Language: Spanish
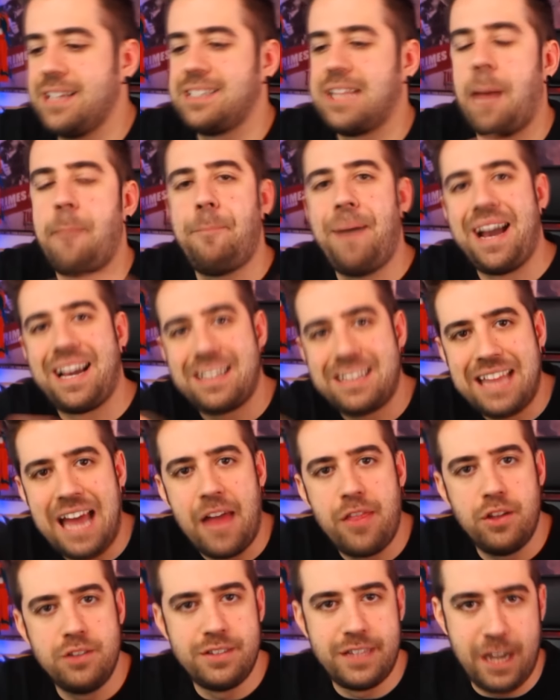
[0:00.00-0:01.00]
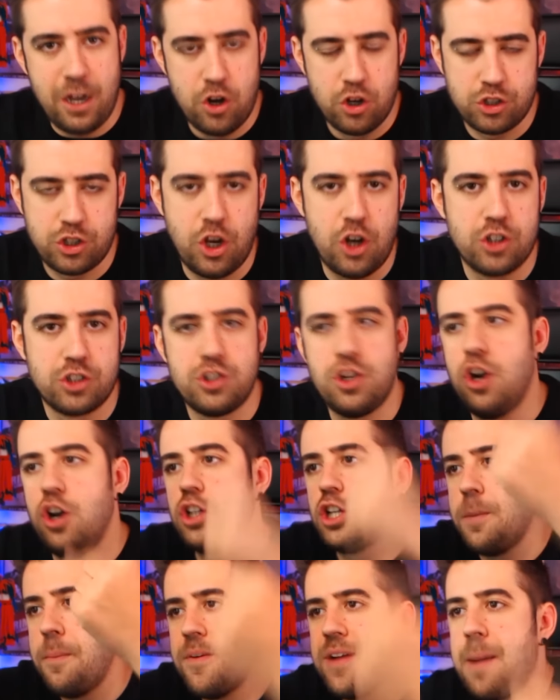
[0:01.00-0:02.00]
está pactado entre los dos, ¿no?
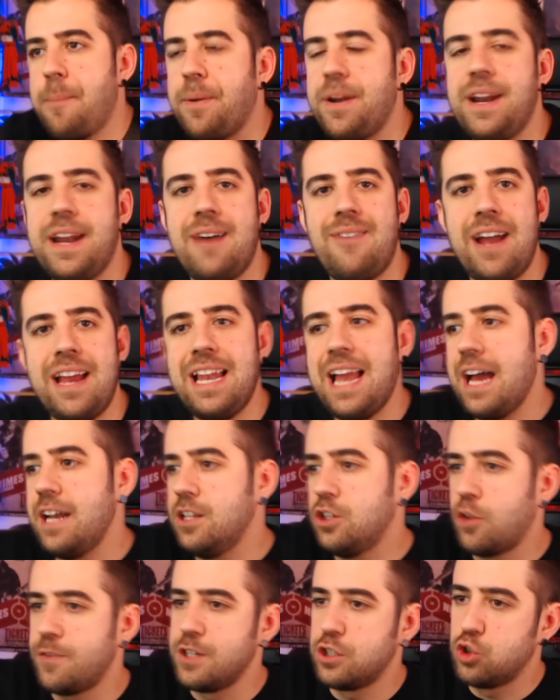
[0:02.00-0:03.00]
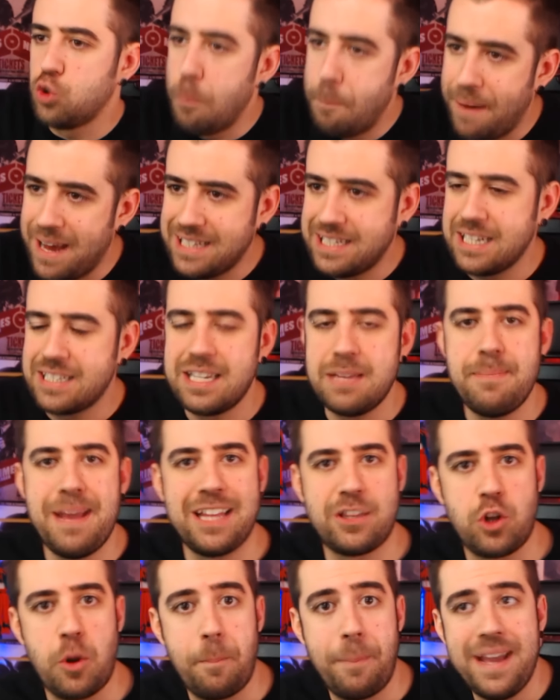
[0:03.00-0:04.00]
Yo me voy a poner a bailar, y entonces tú pasas y me
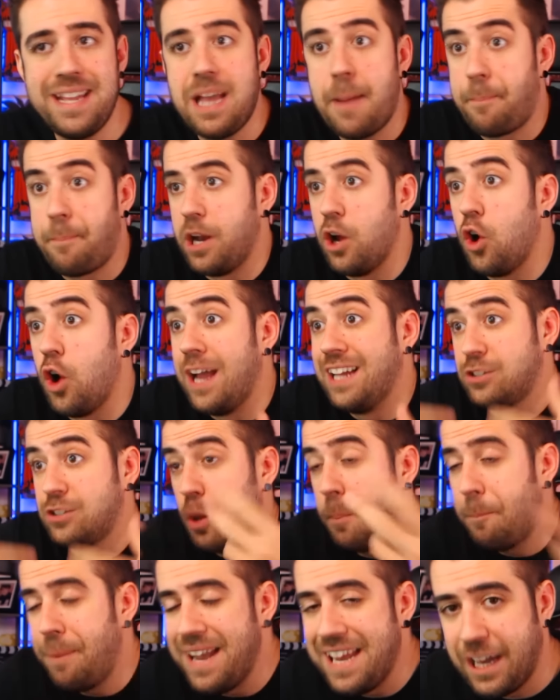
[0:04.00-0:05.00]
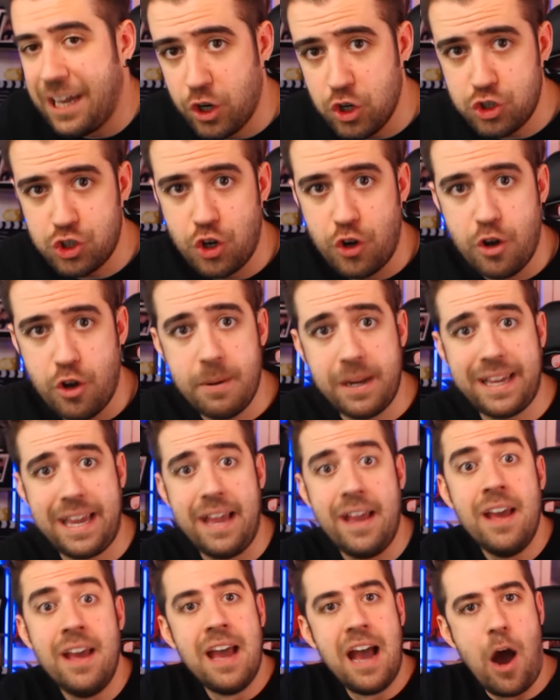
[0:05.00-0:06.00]
atropellas. Pero esto es peligroso, ¿no?
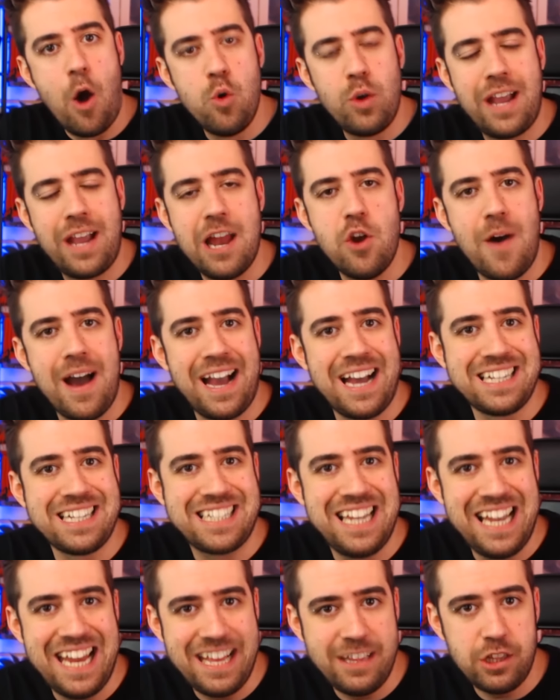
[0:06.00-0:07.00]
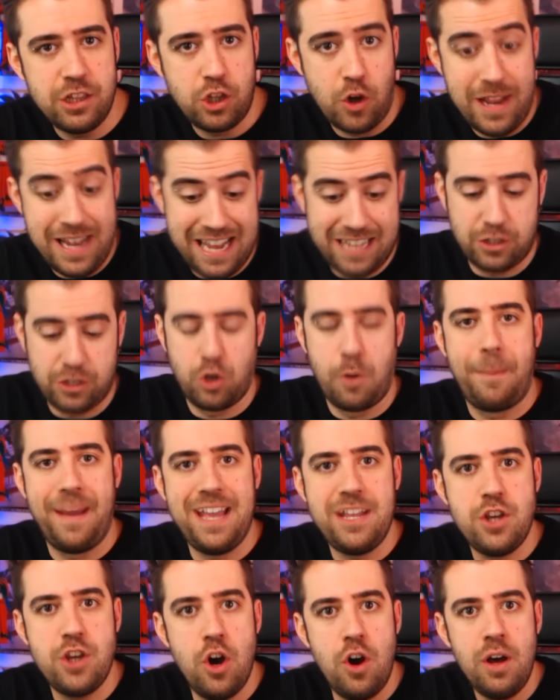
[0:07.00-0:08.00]
Porque aunque lo hagas lento el
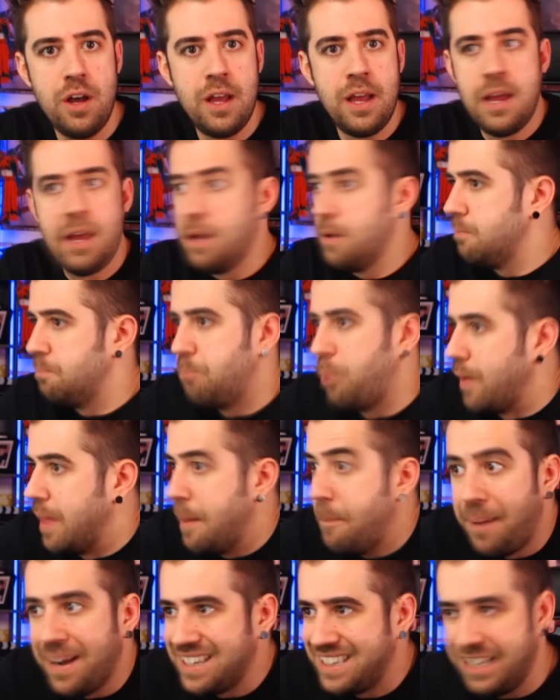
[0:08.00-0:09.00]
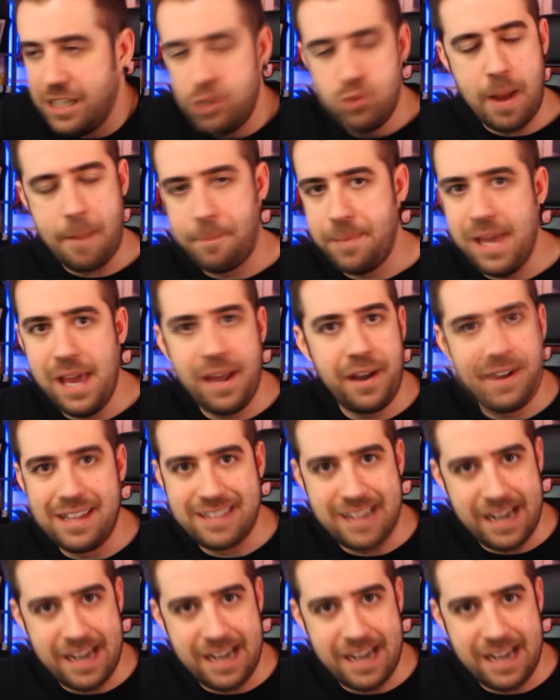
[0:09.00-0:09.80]
atropello, puedes partir una pierna